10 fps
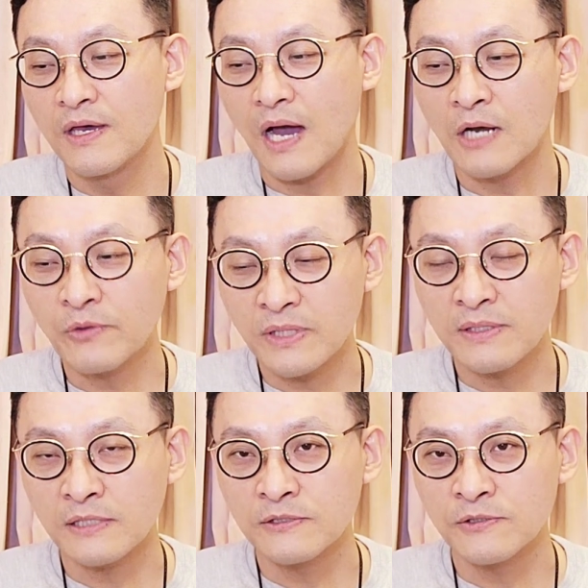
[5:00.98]
알고랜드
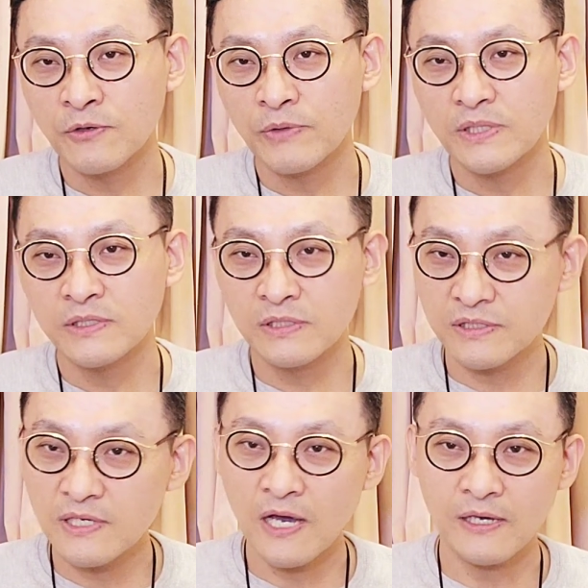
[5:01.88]
같은 경우에는
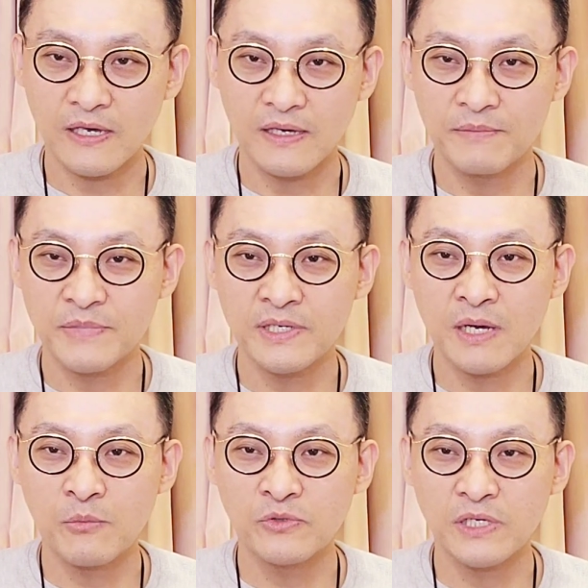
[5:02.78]
특이하게
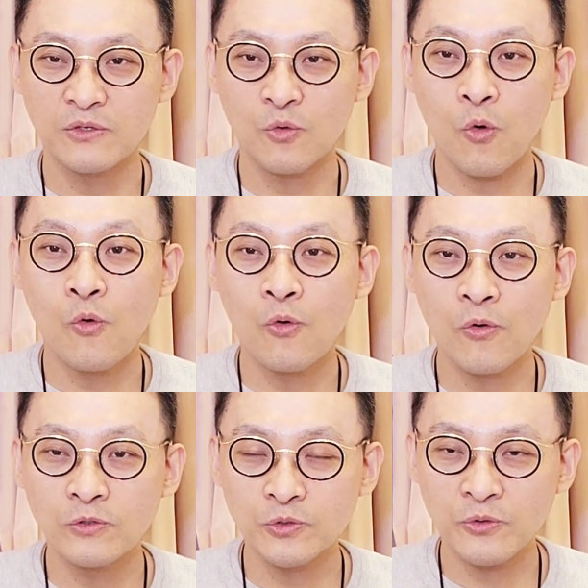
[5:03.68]
민간보다는
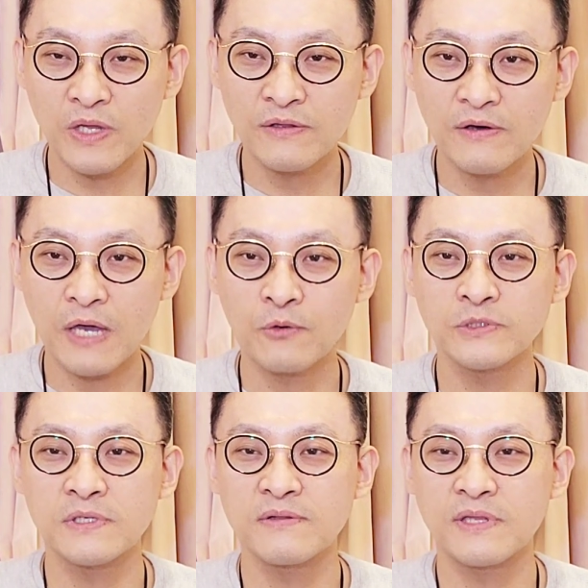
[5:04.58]
공공 쪽에서
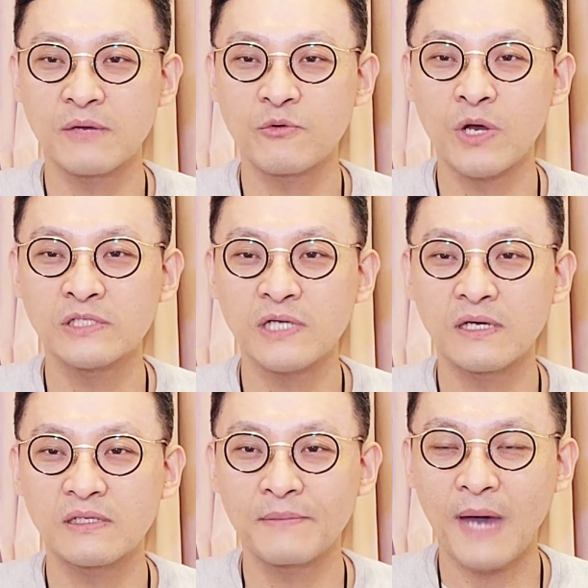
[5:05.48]
에코시스템을 확장하는
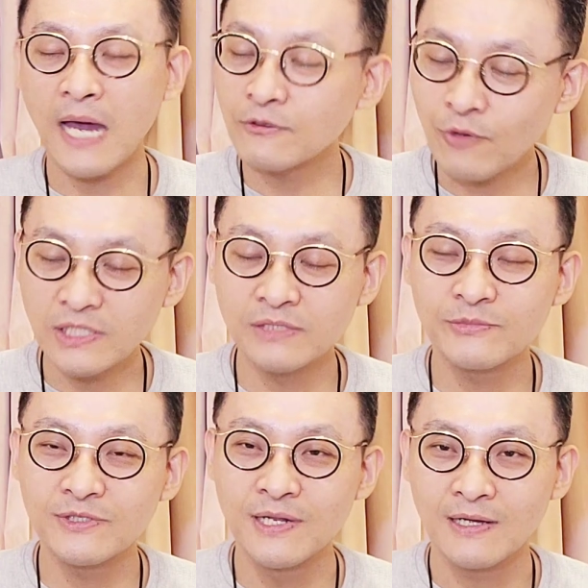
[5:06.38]
데 많은 관심을
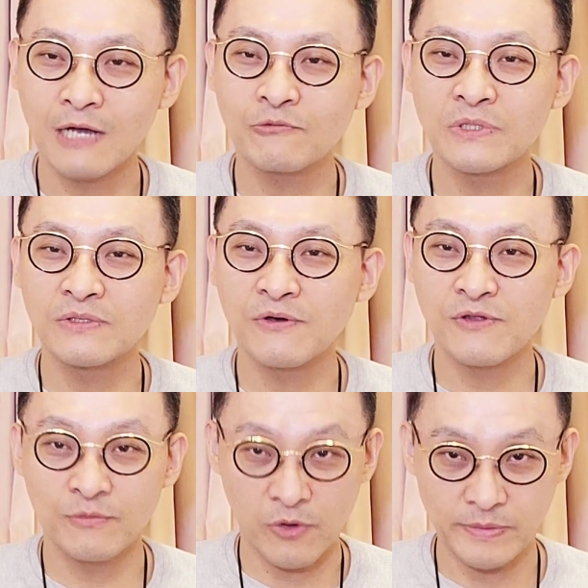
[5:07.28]
갖고 있는
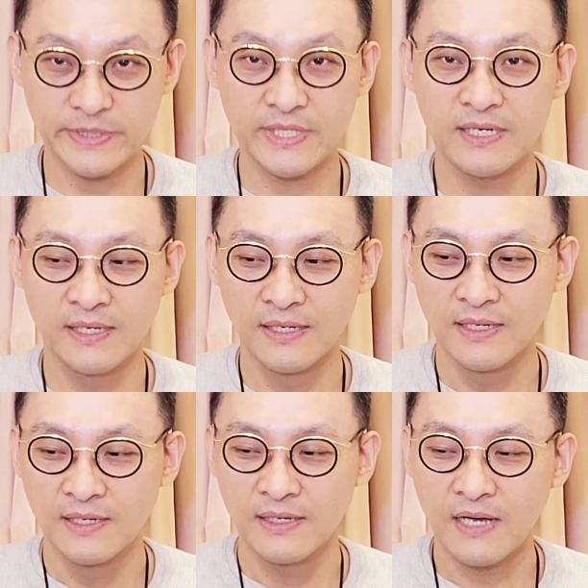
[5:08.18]
것을 보입니다.
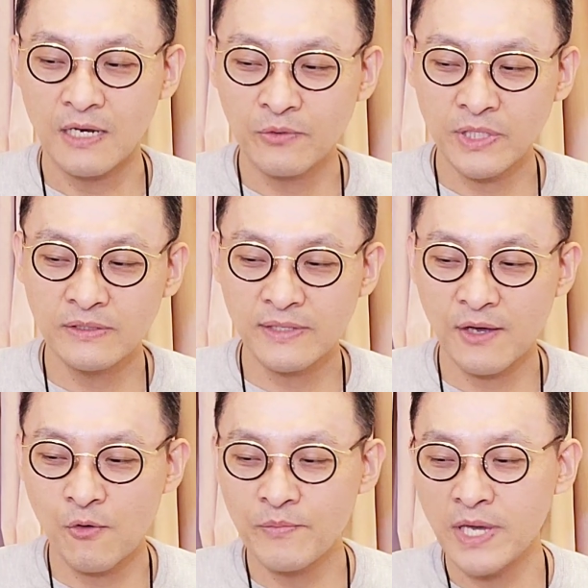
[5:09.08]
그러니까 알고랜드의
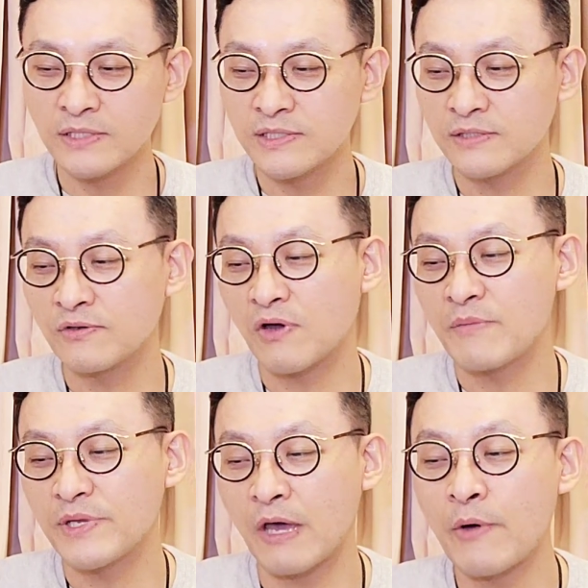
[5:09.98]
홈페이지에
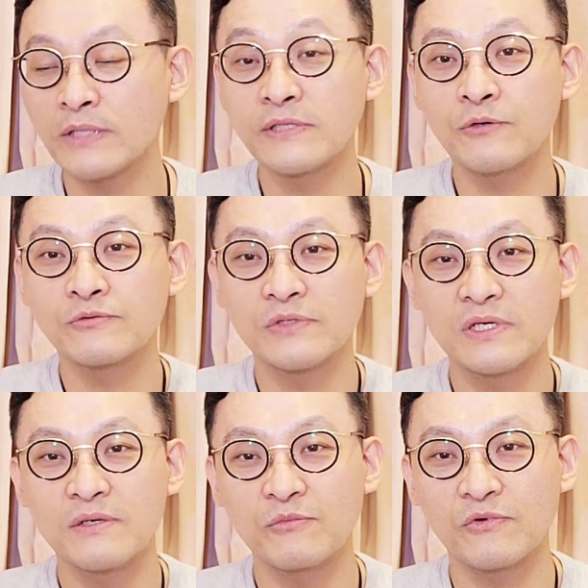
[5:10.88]
들어가면 나와 있는
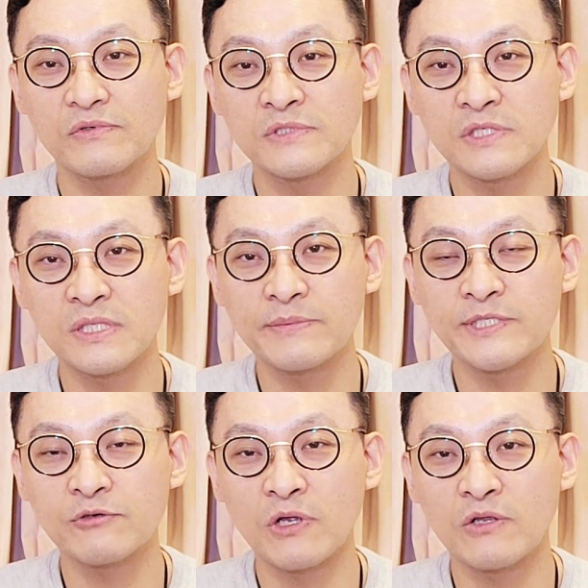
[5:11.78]
내용들이 뭐
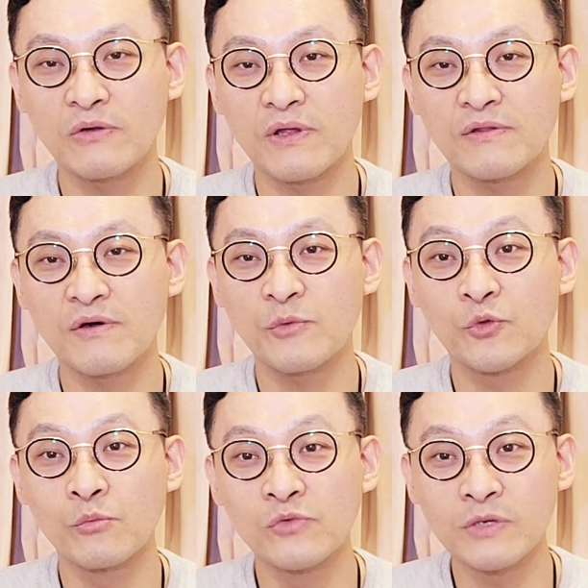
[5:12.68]
씨디비씨 관련해서 뭐
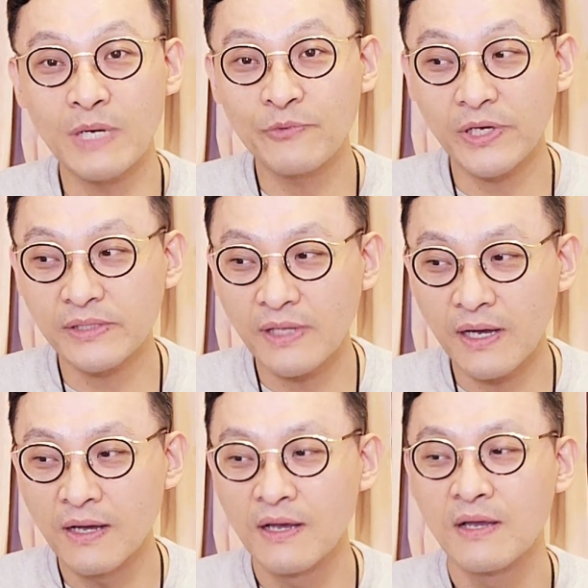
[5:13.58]
논문을 발표했다,
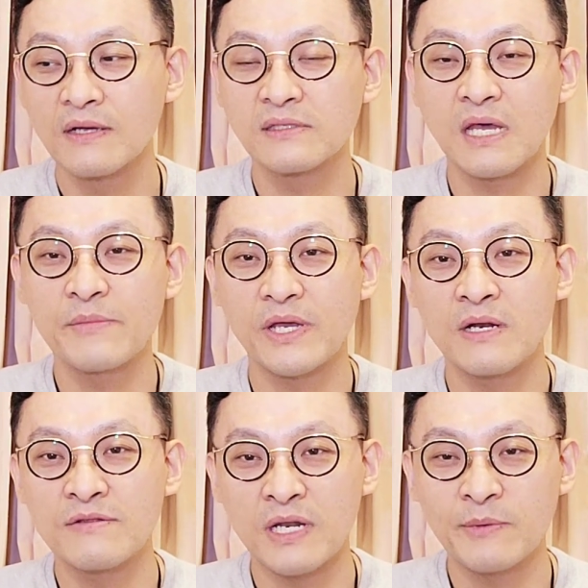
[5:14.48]
그 다음에
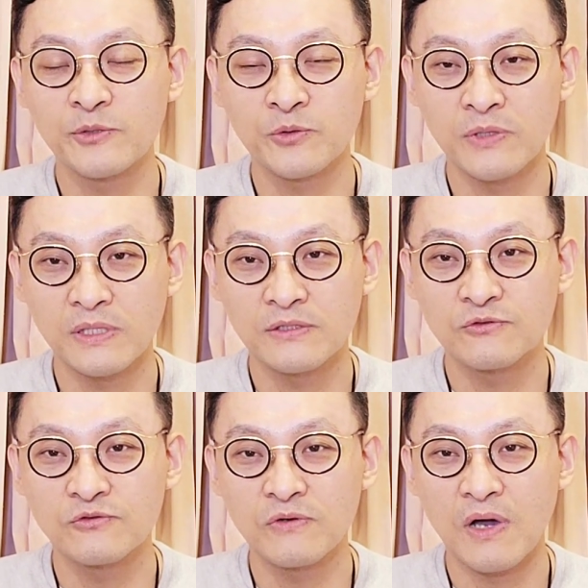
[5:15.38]
엘살바도르 같은
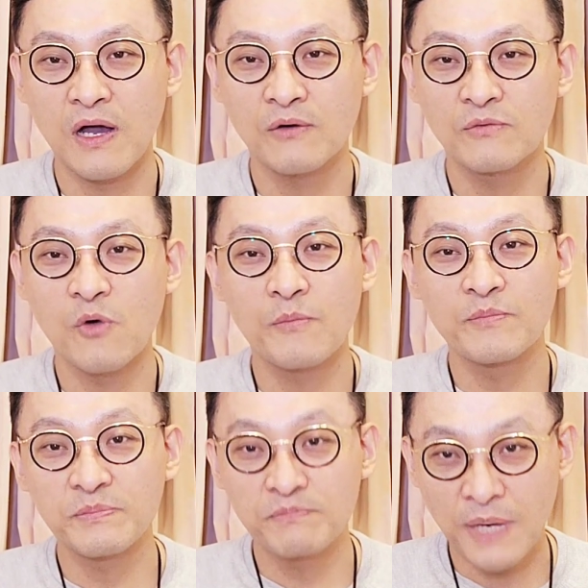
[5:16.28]
국가하고 뭐
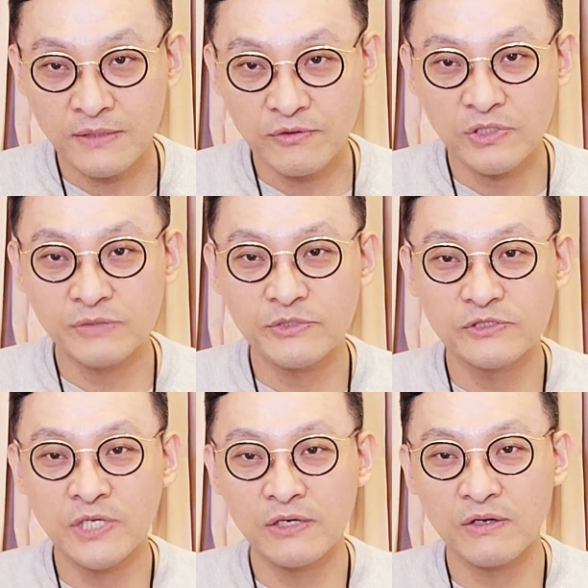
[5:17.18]
파트너십을
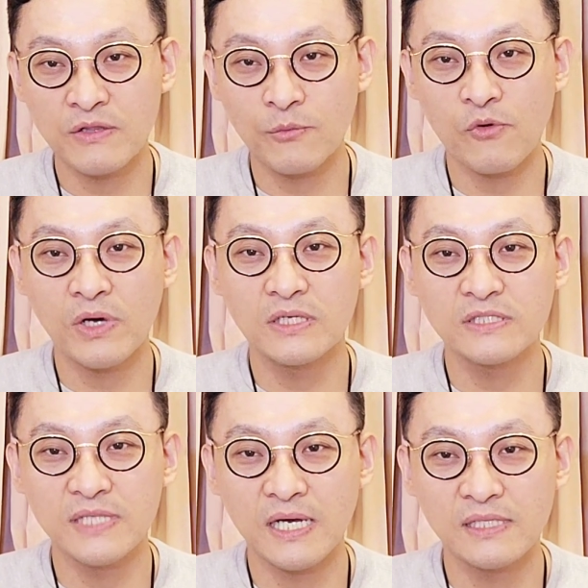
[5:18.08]
체결해서 뭔가를
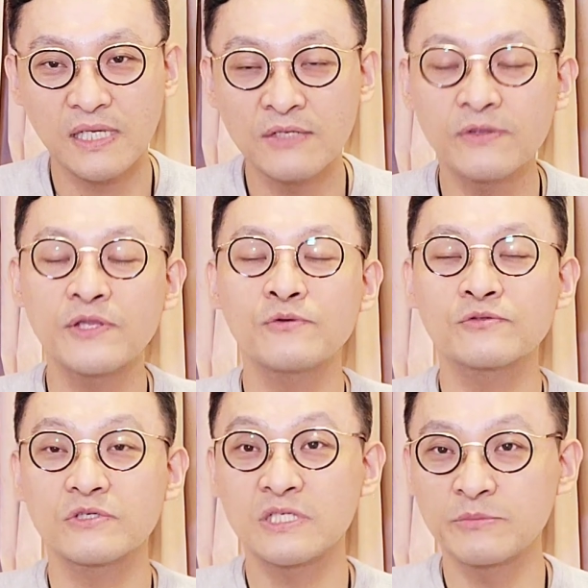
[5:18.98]
진행한다, 이런
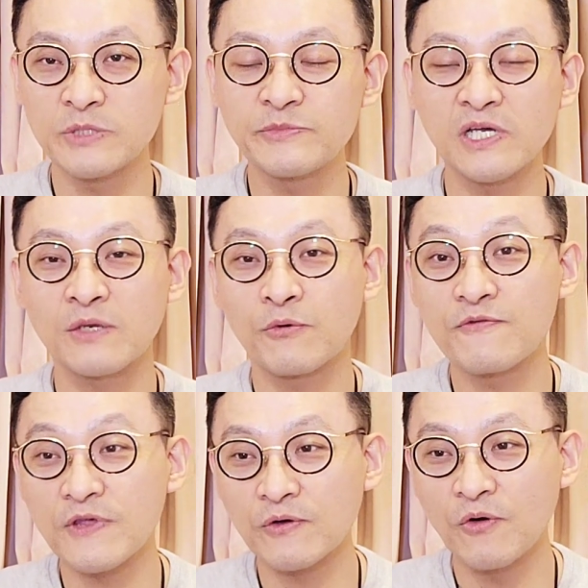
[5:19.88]
내용들을 심심치 않게 볼
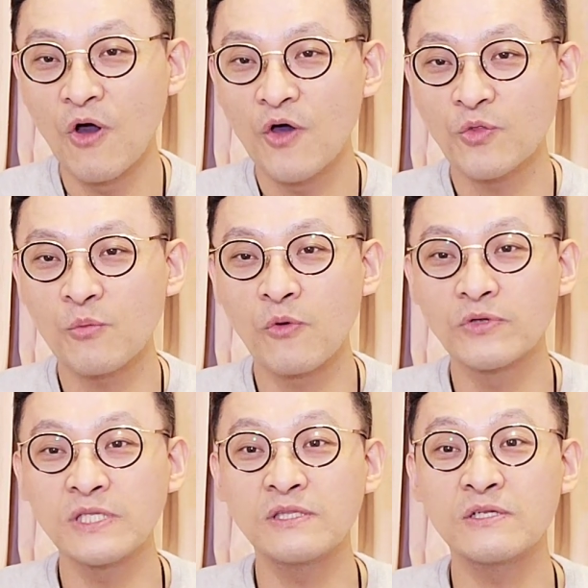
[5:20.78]
수 있고, 또
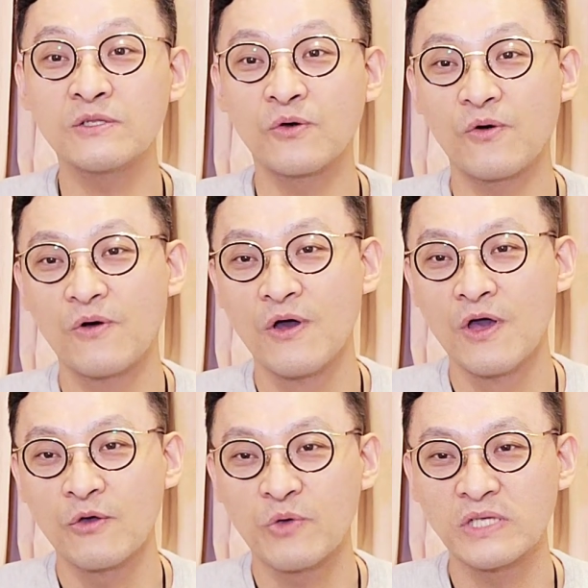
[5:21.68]
본인들도
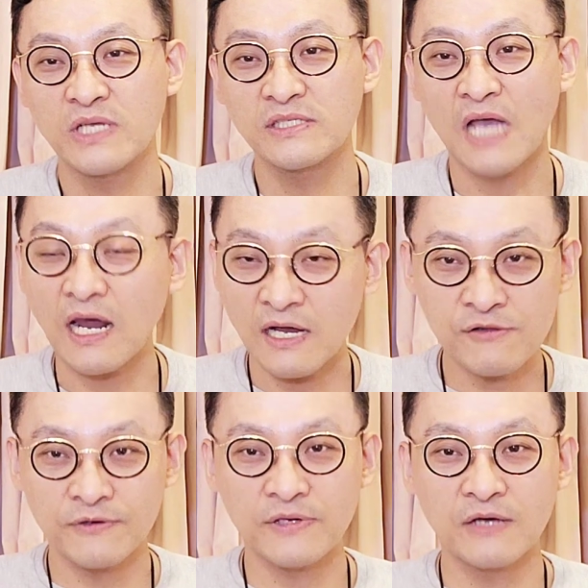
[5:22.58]
굉장히
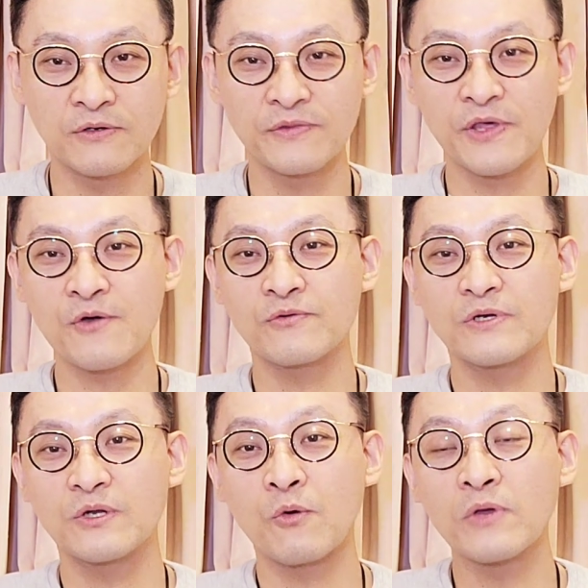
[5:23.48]
자랑스럽게 그런
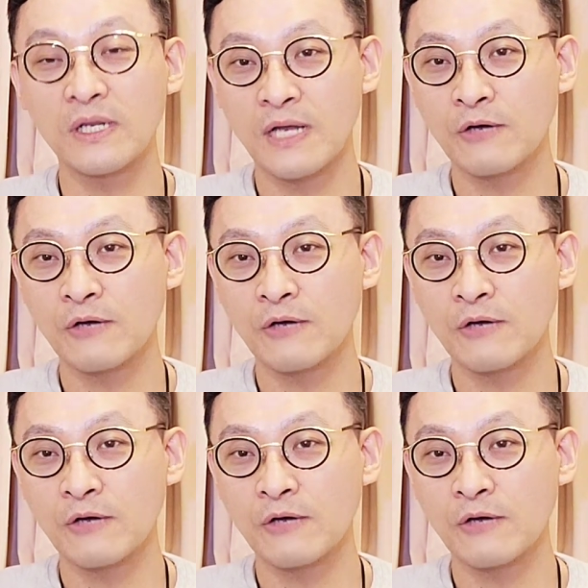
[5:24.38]
내용을 공개를 하고